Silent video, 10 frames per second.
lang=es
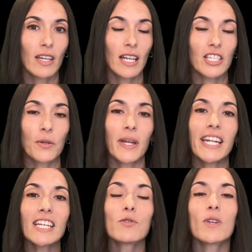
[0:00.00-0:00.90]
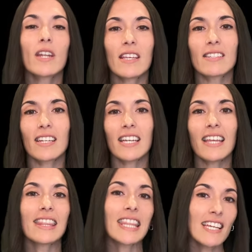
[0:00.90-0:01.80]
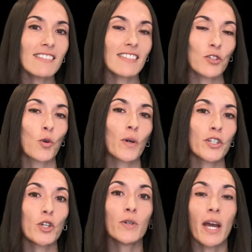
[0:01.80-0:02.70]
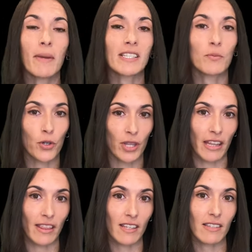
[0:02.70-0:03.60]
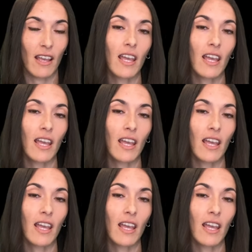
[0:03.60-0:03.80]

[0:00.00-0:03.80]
que le llevarán a estudiar de cerca tres de sus cuatro lunas más importantes,